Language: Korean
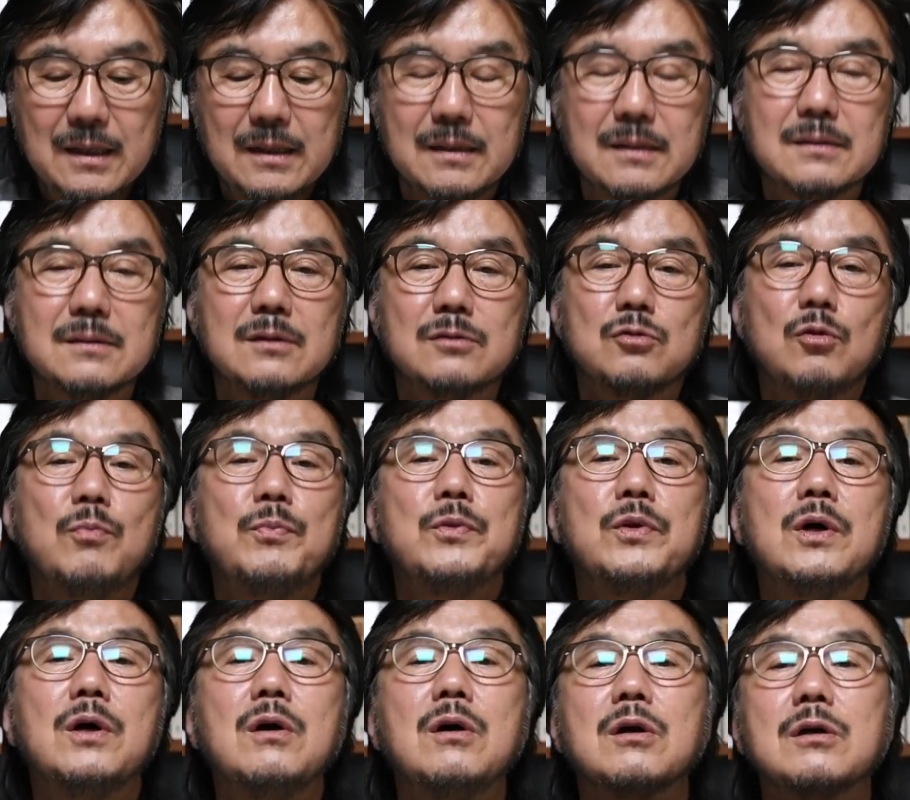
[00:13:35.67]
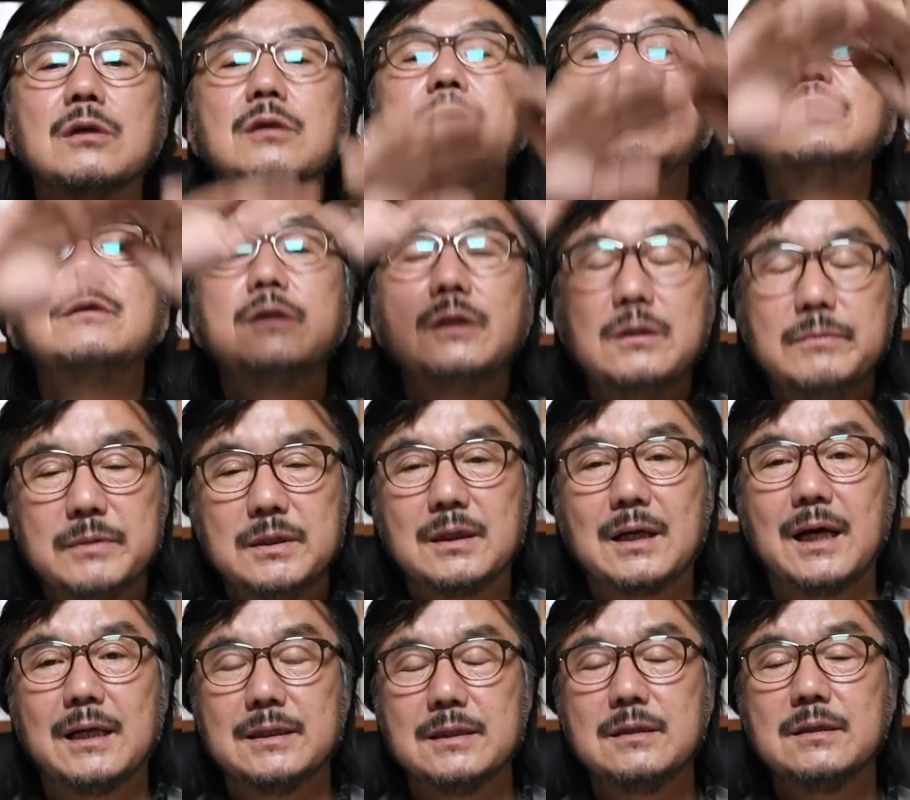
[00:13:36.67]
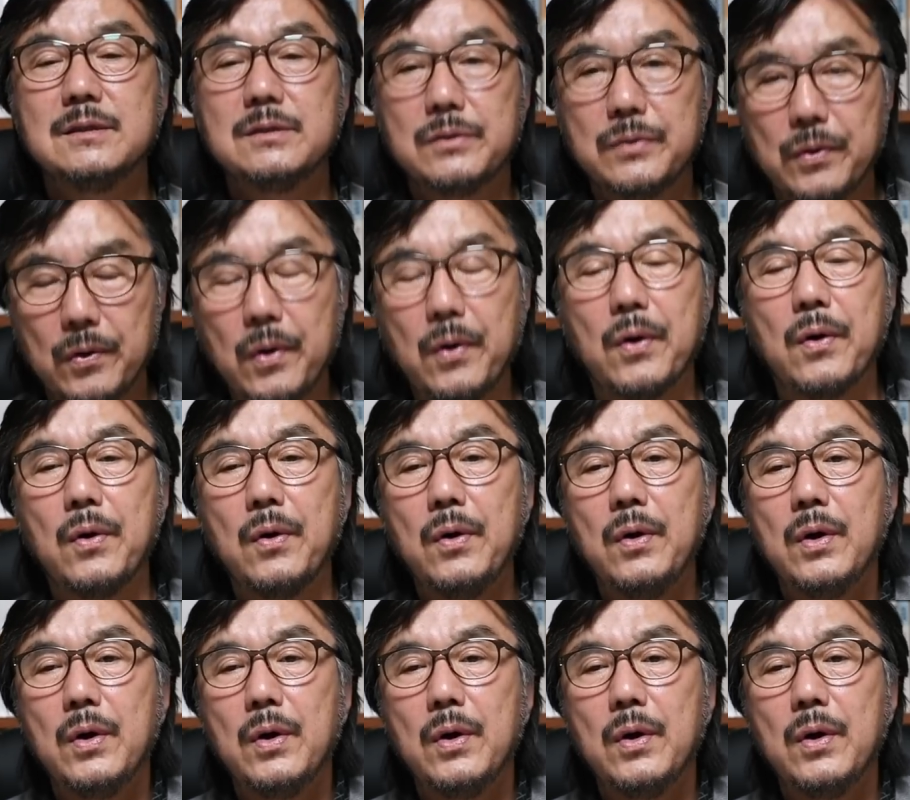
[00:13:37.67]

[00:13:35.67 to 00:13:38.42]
그래서 좀 더 큰 그림을 가지시고